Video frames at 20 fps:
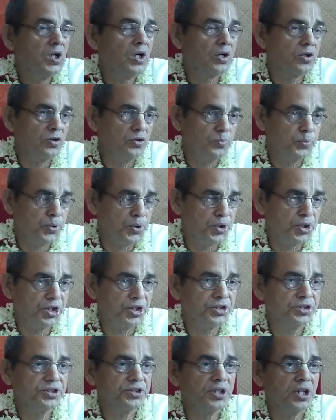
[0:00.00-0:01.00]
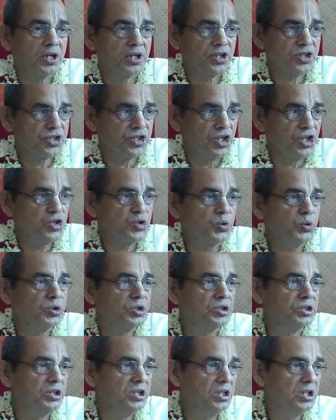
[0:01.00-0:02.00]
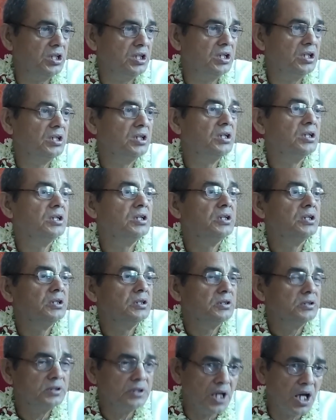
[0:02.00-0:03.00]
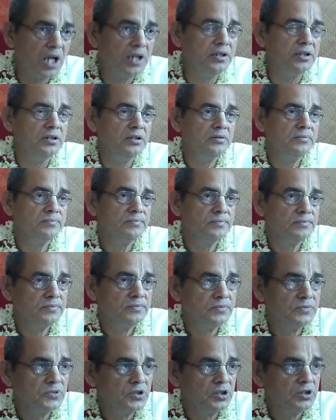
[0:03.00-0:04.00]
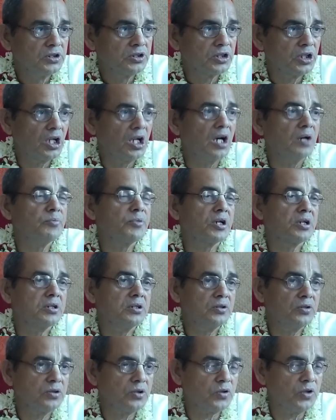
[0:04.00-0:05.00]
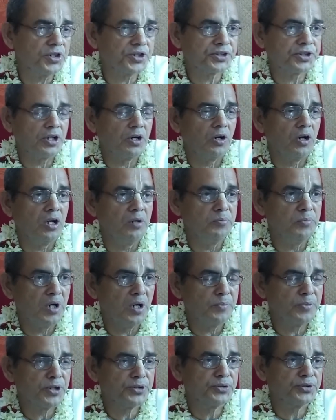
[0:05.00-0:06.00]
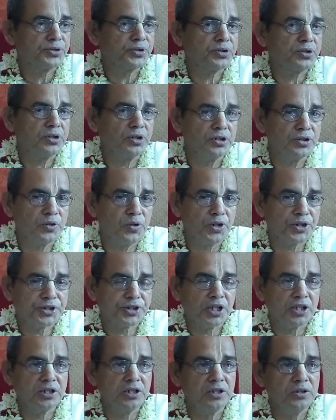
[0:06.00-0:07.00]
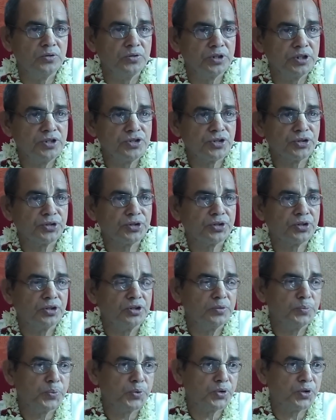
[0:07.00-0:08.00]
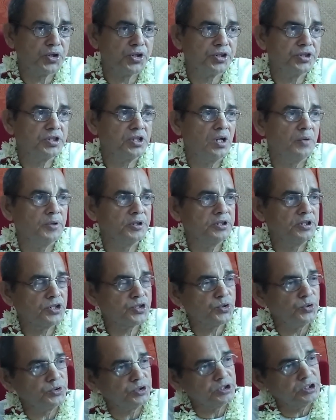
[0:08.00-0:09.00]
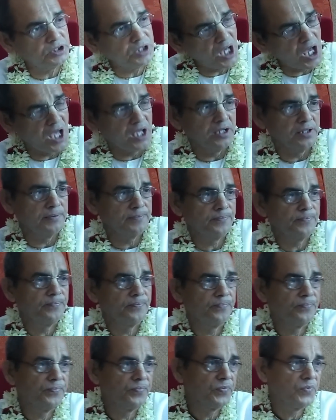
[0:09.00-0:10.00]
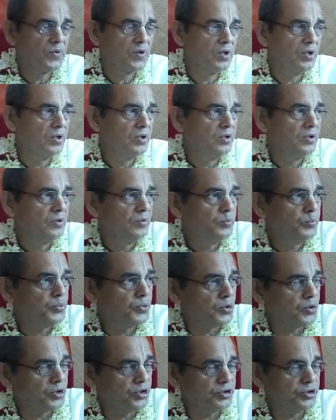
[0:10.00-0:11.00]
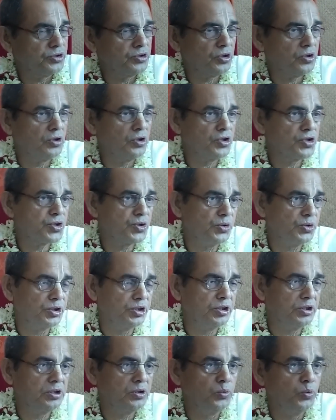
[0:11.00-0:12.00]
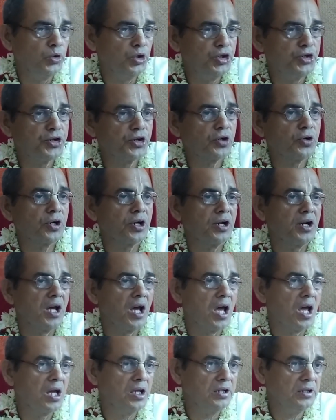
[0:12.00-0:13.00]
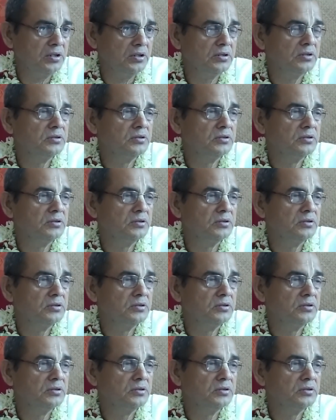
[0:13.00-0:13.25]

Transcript: কারণ প্রকৃতি তাকে সেই শক্তি দেয়নি তাহলে আমরা কি করে কর্তা হলাম আমরা ততক্ষণ কর্তাগিরি করি যতক্ষণ প্রকৃতি আমাদের শক্তি দেয় প্রকৃতি যখন শক্তিকে উইথড্র করে নেয়